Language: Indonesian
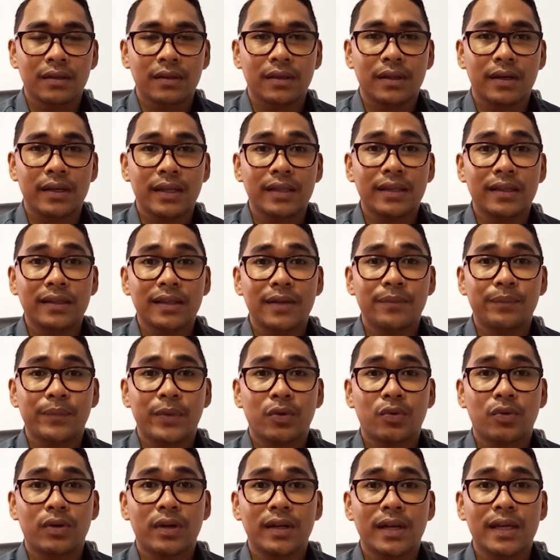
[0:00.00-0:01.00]
ternyata
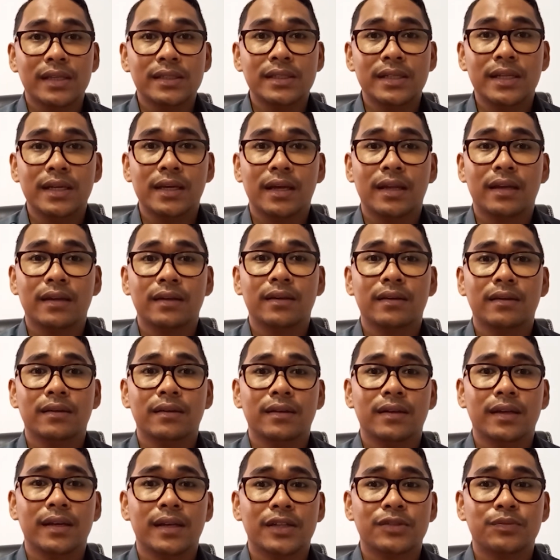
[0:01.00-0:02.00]
tanpa koordinasi
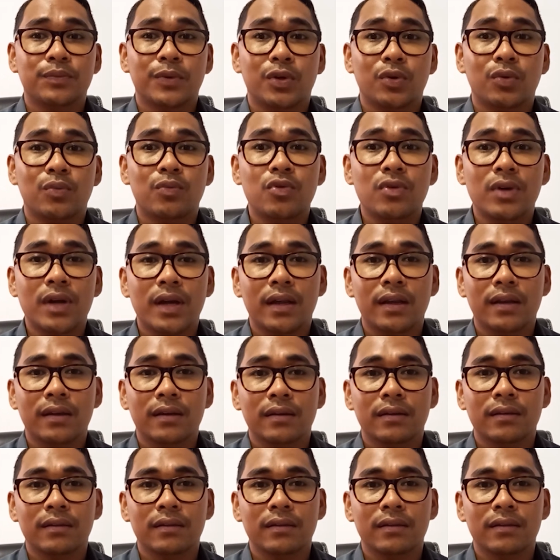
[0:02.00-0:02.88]
dengan dinas perhubungan.